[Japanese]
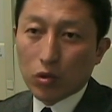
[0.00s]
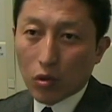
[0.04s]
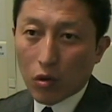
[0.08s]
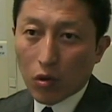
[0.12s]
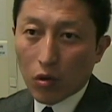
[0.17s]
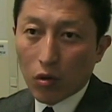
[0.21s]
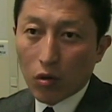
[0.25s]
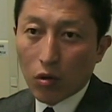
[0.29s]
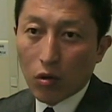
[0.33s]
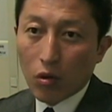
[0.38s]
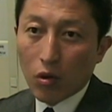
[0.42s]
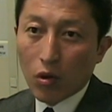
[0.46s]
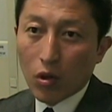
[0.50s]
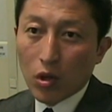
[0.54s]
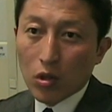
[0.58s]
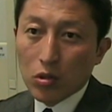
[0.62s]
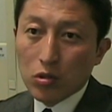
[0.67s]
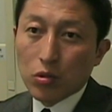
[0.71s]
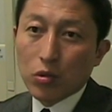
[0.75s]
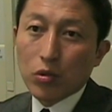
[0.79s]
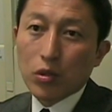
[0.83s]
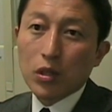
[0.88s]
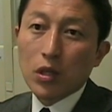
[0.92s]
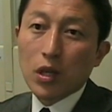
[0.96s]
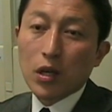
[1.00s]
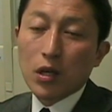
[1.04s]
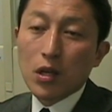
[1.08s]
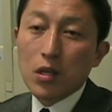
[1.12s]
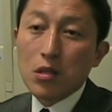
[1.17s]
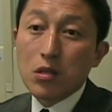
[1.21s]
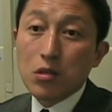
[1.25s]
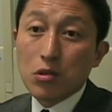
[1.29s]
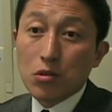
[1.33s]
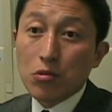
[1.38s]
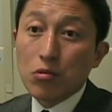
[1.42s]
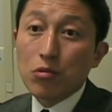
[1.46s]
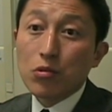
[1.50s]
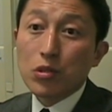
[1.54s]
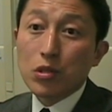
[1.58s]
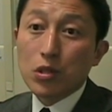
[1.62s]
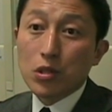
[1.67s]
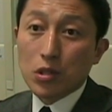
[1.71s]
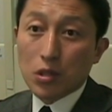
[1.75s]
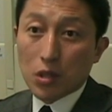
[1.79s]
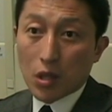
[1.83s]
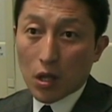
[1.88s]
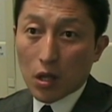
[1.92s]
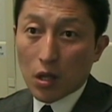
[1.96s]
とそれだけに終
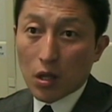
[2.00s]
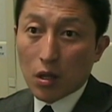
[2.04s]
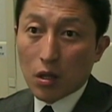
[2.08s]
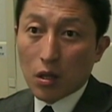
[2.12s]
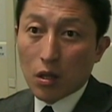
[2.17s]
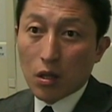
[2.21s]
始して